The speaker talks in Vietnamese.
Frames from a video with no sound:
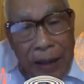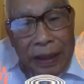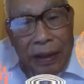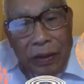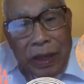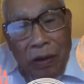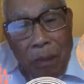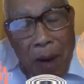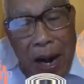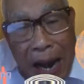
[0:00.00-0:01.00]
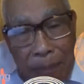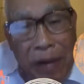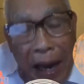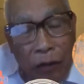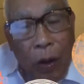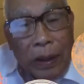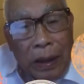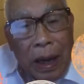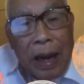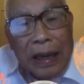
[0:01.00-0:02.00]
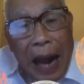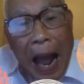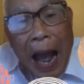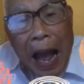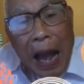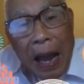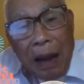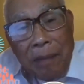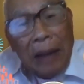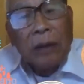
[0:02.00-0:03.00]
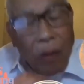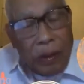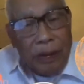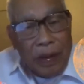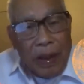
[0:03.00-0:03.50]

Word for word: Thì nó chỉ có mười lăm ngàn quân ra Bắc thôi.